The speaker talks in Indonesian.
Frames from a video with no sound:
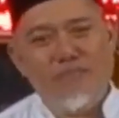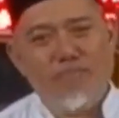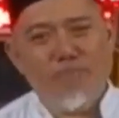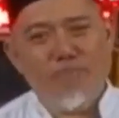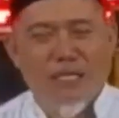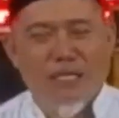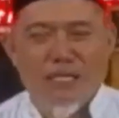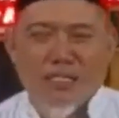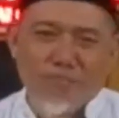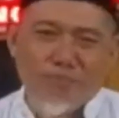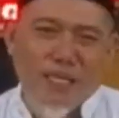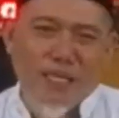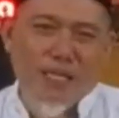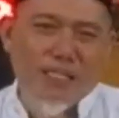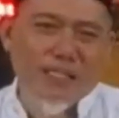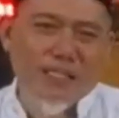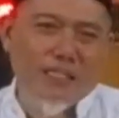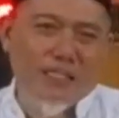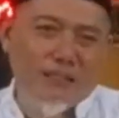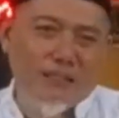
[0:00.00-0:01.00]

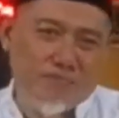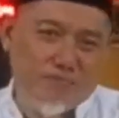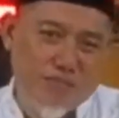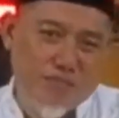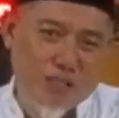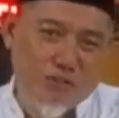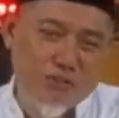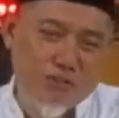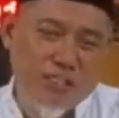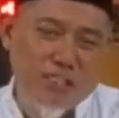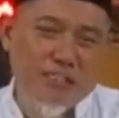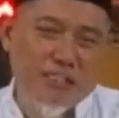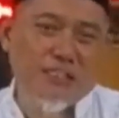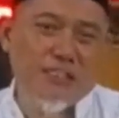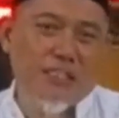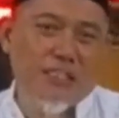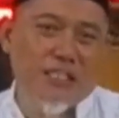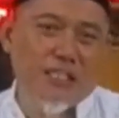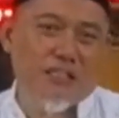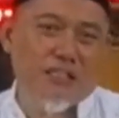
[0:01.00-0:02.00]
Pare-pare barusan
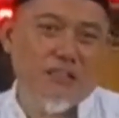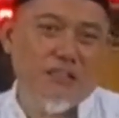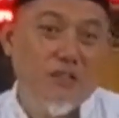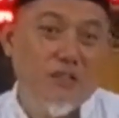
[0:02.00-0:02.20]
kena.